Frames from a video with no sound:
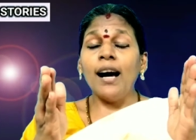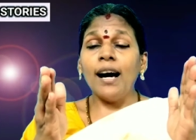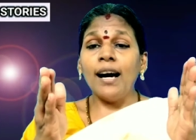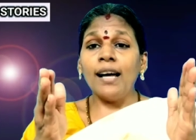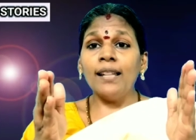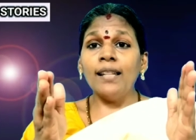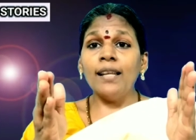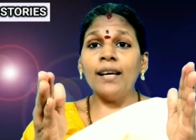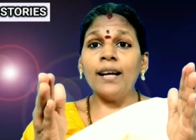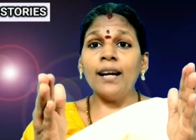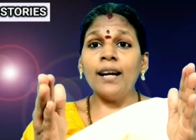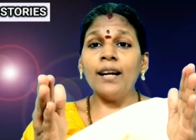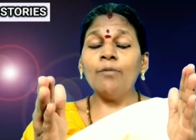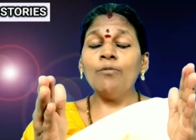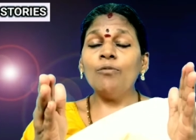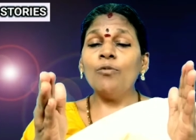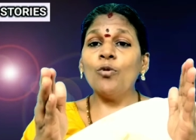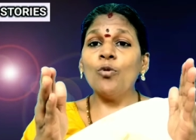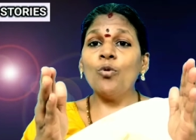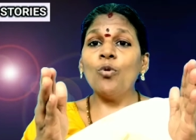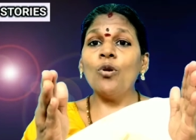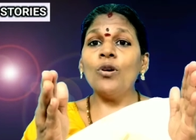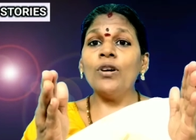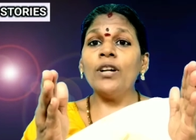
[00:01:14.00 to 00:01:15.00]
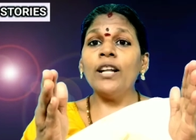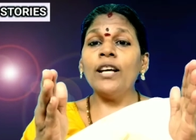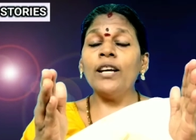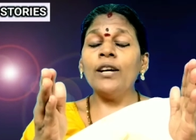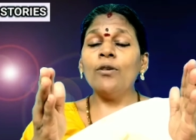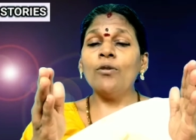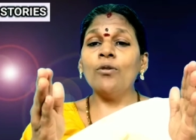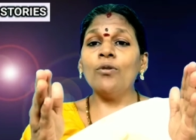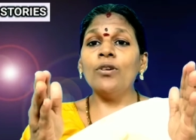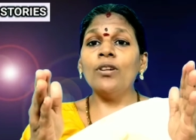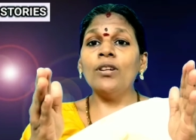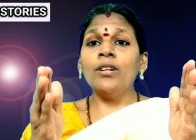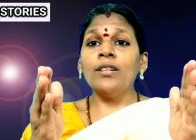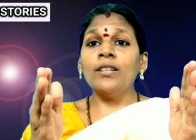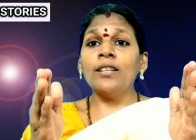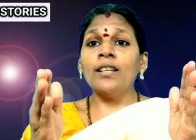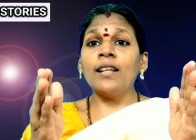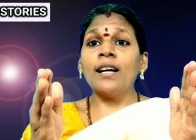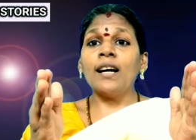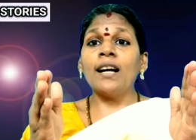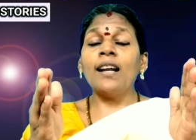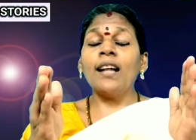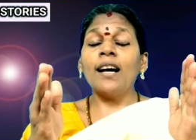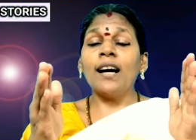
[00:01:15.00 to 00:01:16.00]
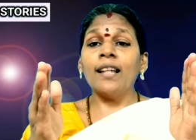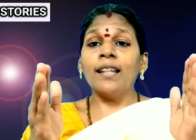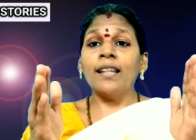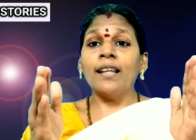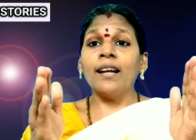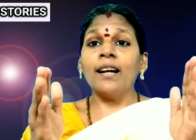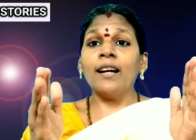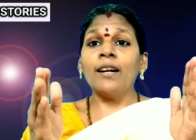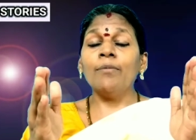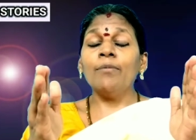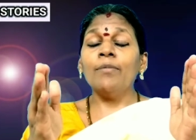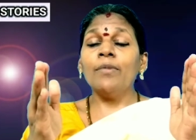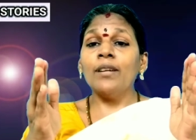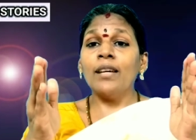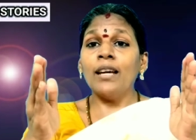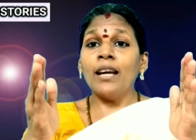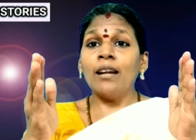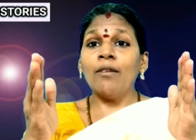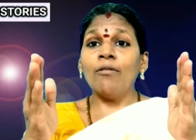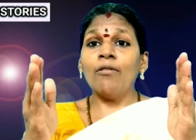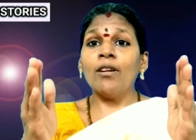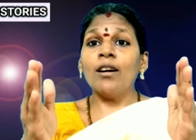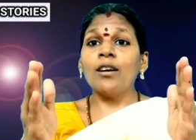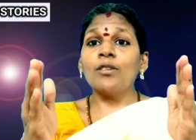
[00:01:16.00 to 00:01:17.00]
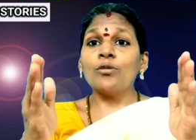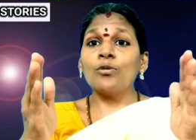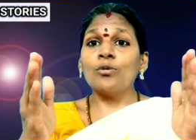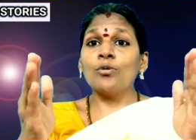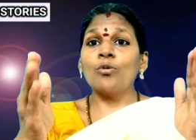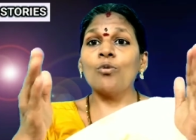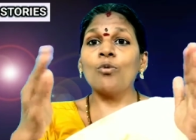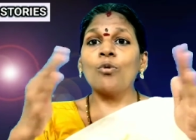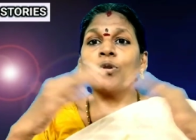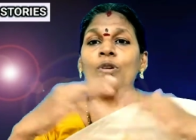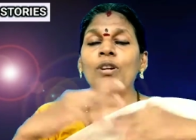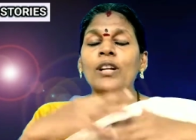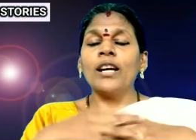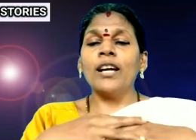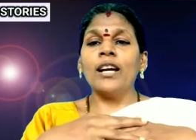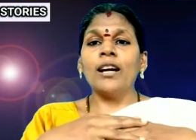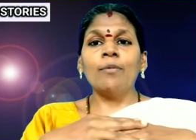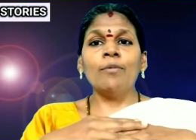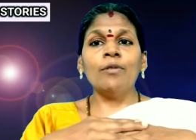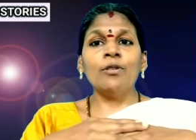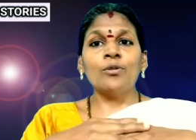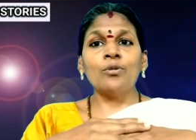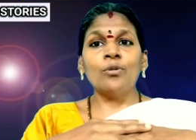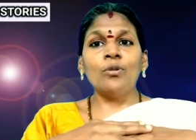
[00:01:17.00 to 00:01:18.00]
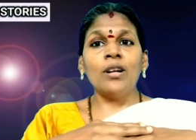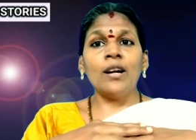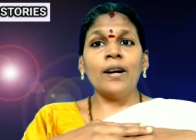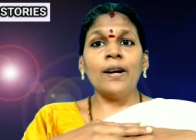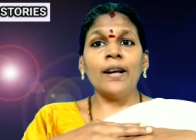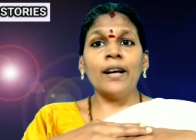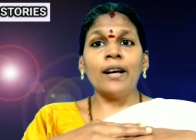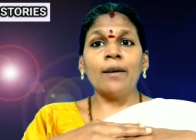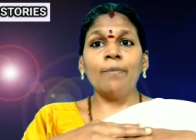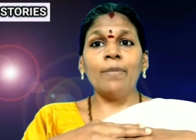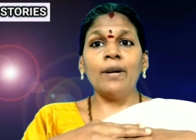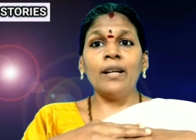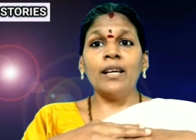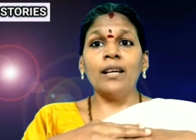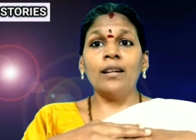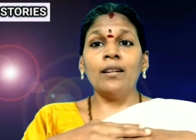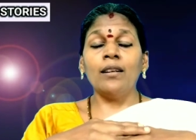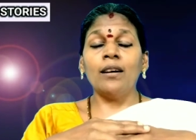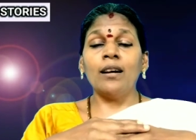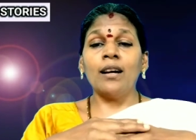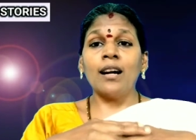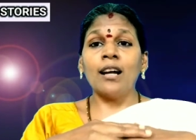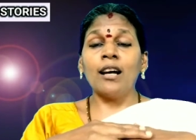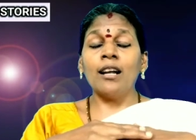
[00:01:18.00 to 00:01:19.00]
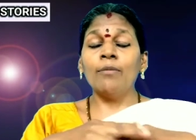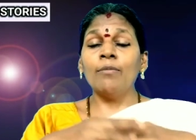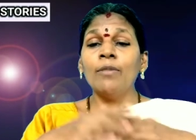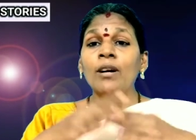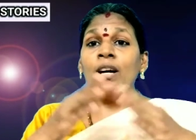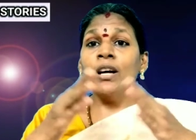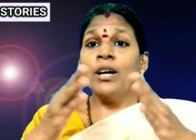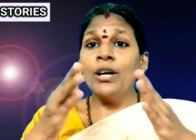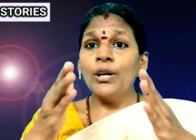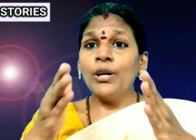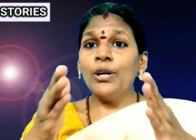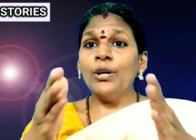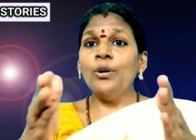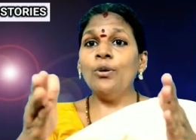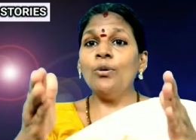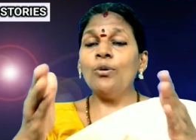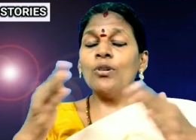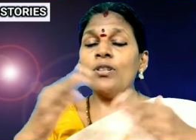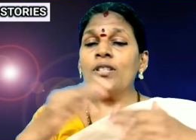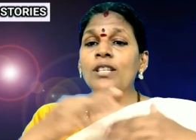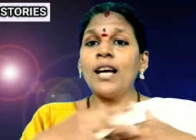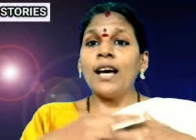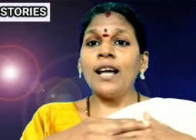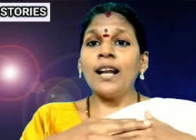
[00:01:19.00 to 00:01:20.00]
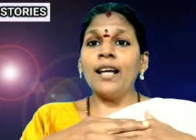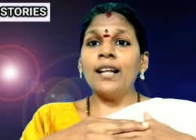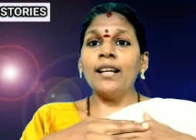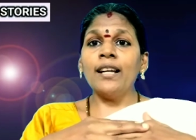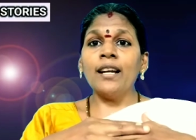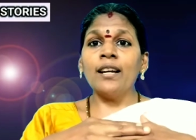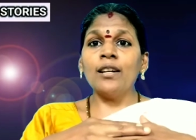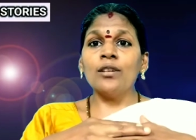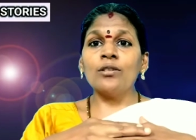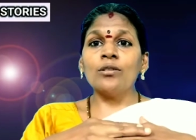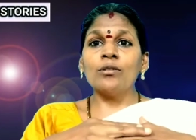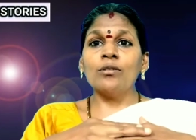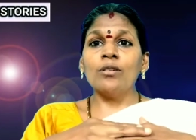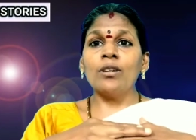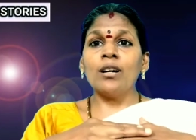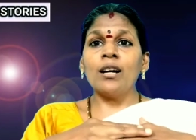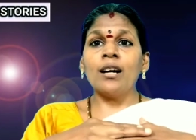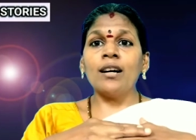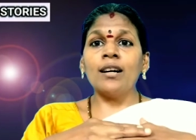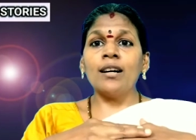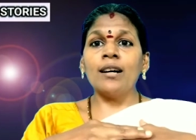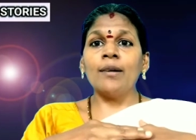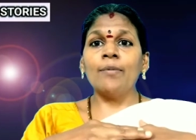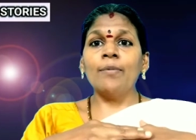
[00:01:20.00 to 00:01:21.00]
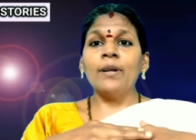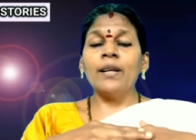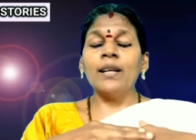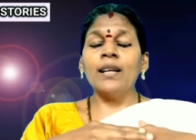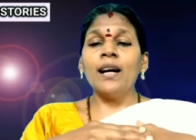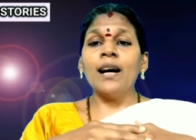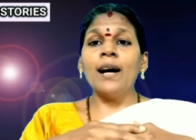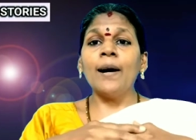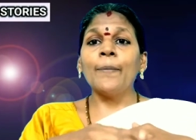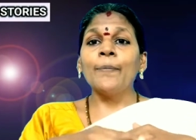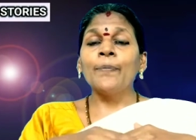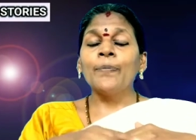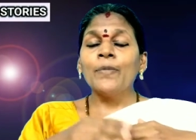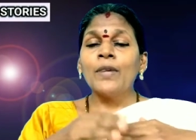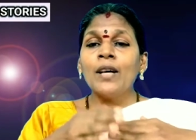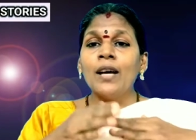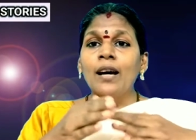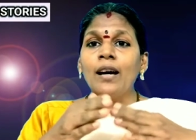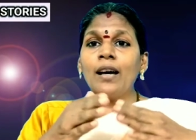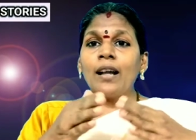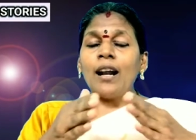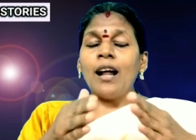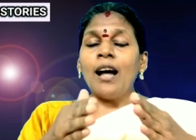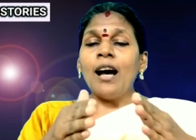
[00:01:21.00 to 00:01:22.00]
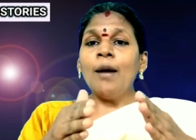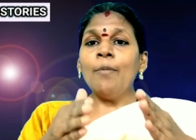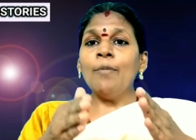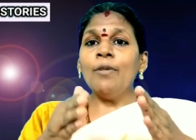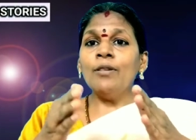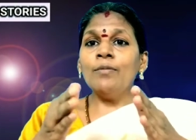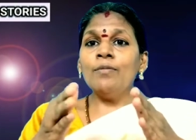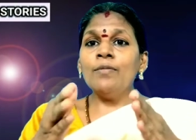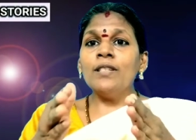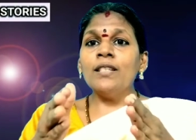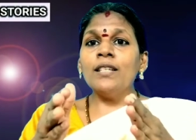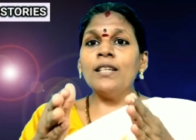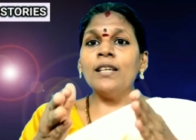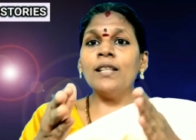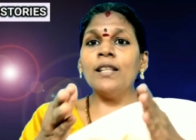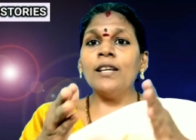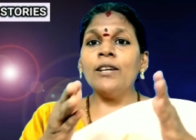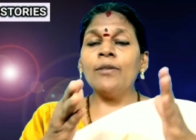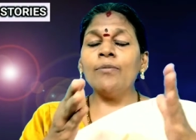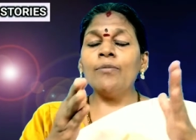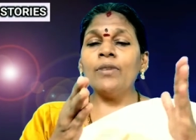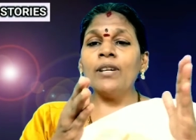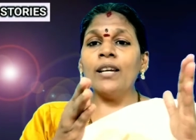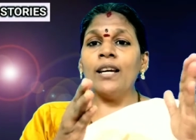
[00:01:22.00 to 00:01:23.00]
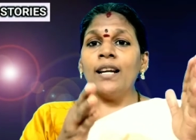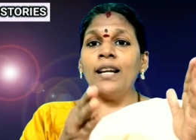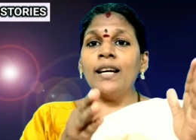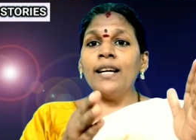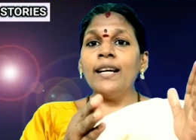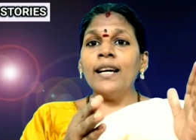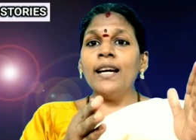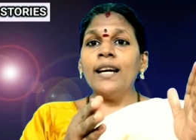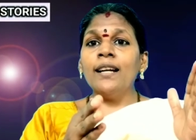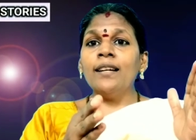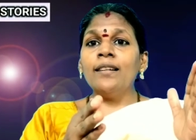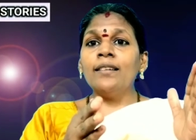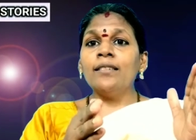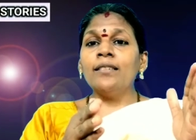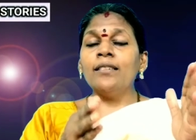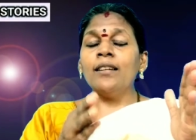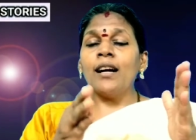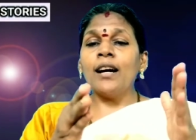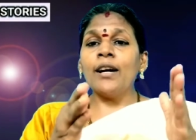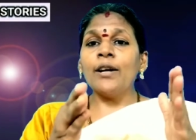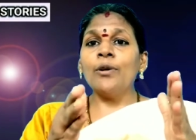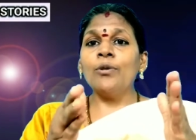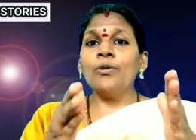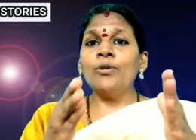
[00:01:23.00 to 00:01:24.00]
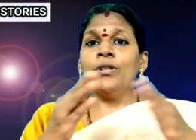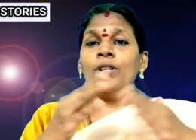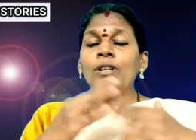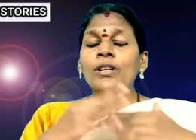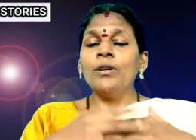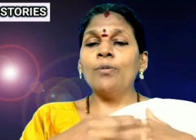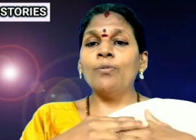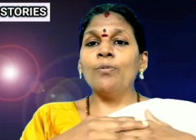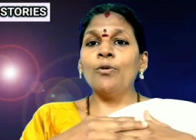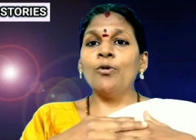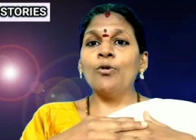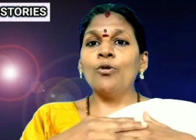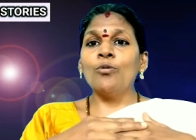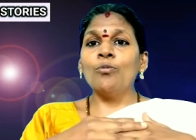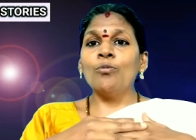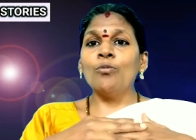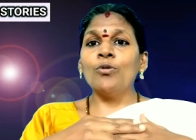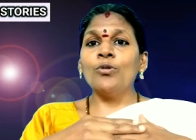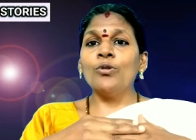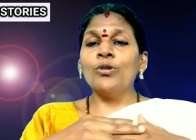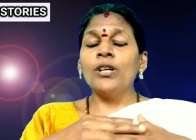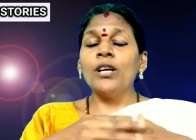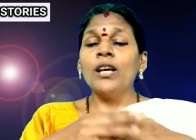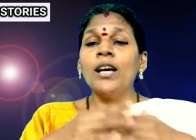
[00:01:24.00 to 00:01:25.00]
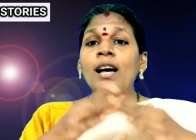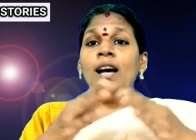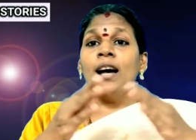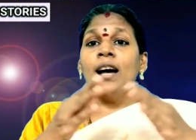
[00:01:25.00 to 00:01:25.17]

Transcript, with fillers: அந்த இடம் கோட்டை கொண்டிருந்ததால் அந்த இடம் இளவனாசூர் கோட்டை அப்படின்னு சொல்லி அழைக்கப்படுகிறது ஆனாலும் இன்னொரு சாரார் என்ன சொல்றாங்க அப்படின்னா ராம ராமனும் சீதையும் இலங்கையிலிருந்து அயோத்திக்கு போகும்போது